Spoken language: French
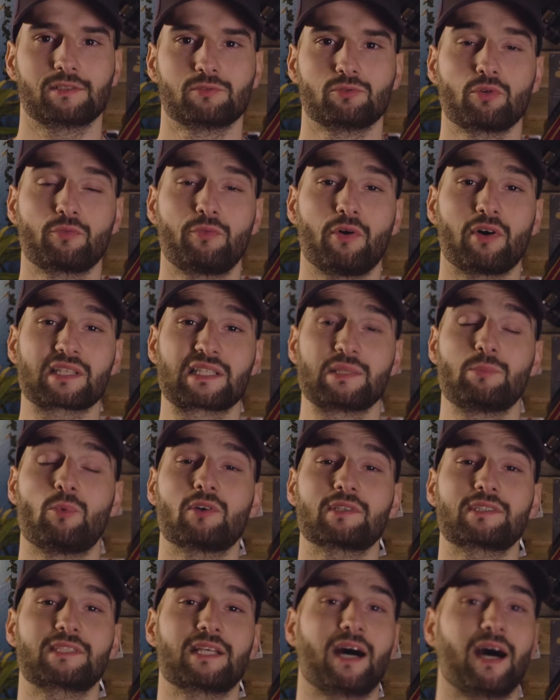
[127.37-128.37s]
Donc
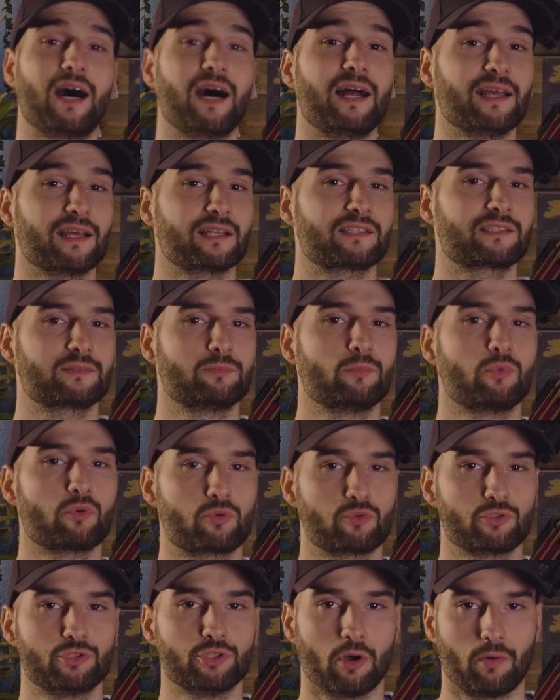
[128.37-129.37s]
forcément, ça alerte
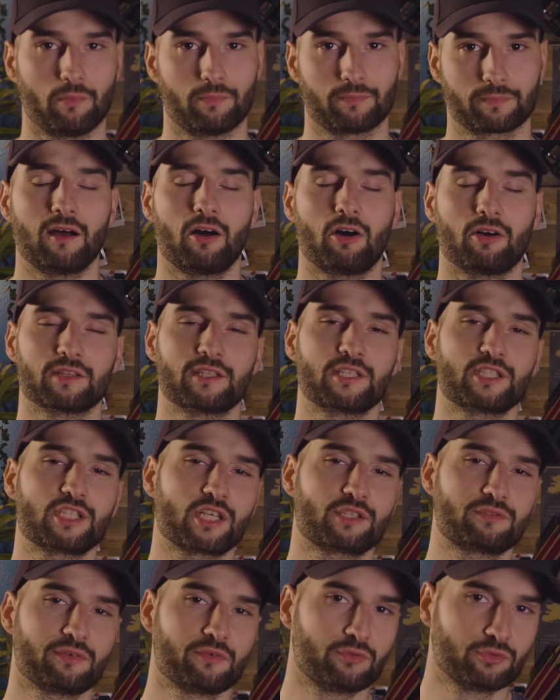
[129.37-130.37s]
beaucoup de gens. Alors
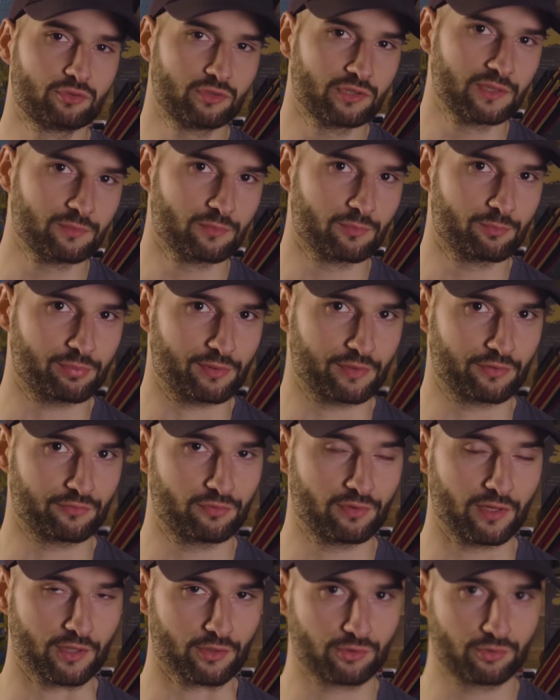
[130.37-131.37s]
déjà, je vais vous donner mon point de
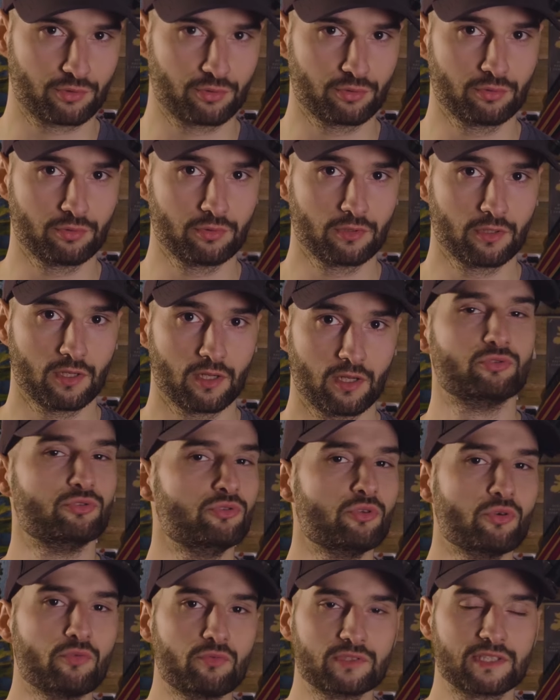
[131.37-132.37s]
vue là-dessus.
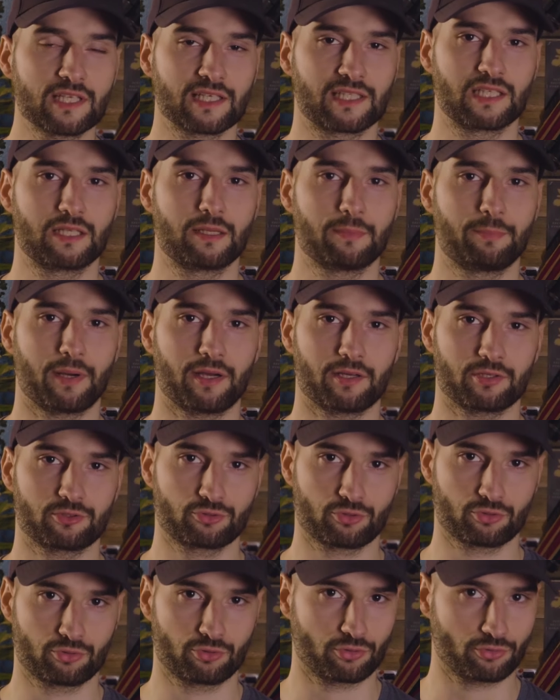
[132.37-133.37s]
Ne vous inquiétez pas
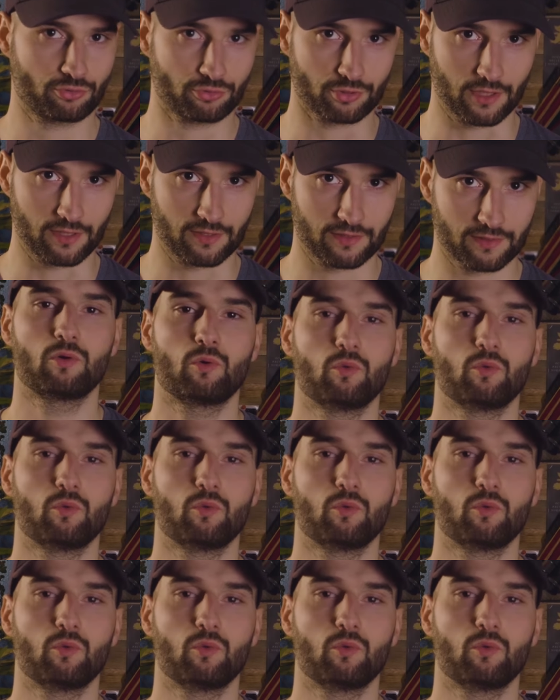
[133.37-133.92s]
sur ce sujet.